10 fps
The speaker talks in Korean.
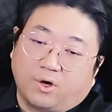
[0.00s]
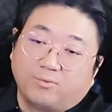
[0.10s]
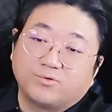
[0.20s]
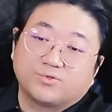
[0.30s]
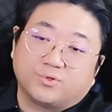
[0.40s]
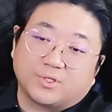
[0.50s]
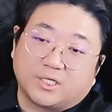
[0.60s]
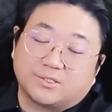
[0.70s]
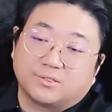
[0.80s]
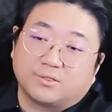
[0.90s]

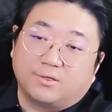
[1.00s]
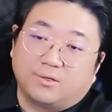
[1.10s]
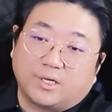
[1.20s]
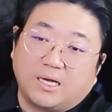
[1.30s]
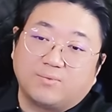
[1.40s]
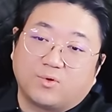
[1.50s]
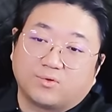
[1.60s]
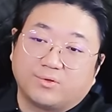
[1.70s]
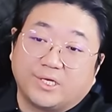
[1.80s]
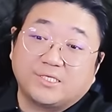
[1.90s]
거북손 같은 거
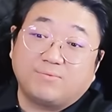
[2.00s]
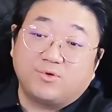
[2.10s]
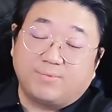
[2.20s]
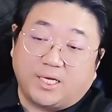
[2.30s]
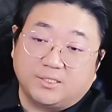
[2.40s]
까먹고 해산물